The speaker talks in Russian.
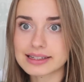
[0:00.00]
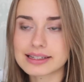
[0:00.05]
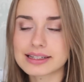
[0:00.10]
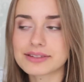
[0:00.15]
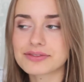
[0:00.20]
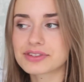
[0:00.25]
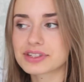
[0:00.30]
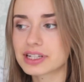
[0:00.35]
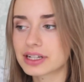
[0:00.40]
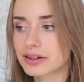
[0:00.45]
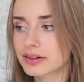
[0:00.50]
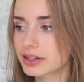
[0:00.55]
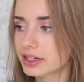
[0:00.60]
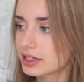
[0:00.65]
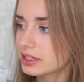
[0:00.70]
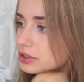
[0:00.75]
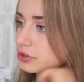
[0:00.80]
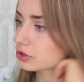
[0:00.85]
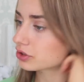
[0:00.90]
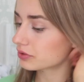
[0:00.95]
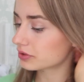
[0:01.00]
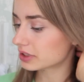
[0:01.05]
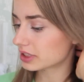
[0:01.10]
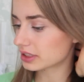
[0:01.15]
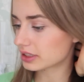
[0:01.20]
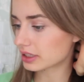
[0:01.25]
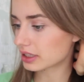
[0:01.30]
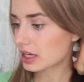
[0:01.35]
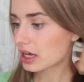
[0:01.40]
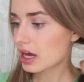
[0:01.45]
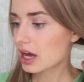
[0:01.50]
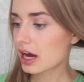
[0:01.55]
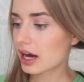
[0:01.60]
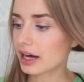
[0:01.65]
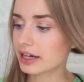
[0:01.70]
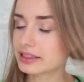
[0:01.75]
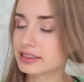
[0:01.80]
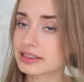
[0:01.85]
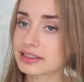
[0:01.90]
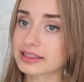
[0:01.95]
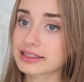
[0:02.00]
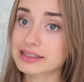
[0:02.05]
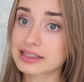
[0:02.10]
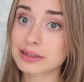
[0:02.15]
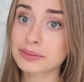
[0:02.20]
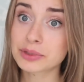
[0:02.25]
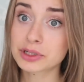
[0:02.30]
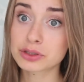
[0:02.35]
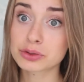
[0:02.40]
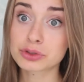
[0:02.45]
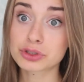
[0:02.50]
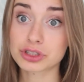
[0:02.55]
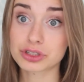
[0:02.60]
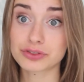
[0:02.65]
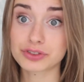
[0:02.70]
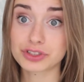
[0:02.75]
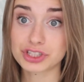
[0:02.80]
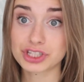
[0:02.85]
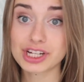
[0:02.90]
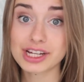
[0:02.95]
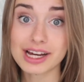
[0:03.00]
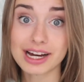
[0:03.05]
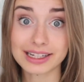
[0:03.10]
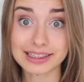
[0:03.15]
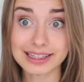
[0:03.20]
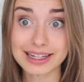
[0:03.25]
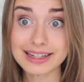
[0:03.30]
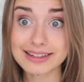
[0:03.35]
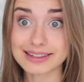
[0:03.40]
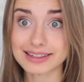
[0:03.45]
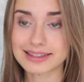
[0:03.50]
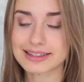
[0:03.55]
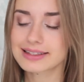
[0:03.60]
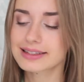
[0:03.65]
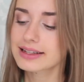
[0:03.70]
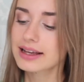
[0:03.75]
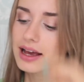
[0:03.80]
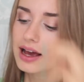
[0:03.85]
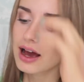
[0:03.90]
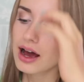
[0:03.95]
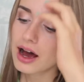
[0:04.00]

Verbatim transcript: и все говорили, что вот это один из самых лучших вещей от Essence.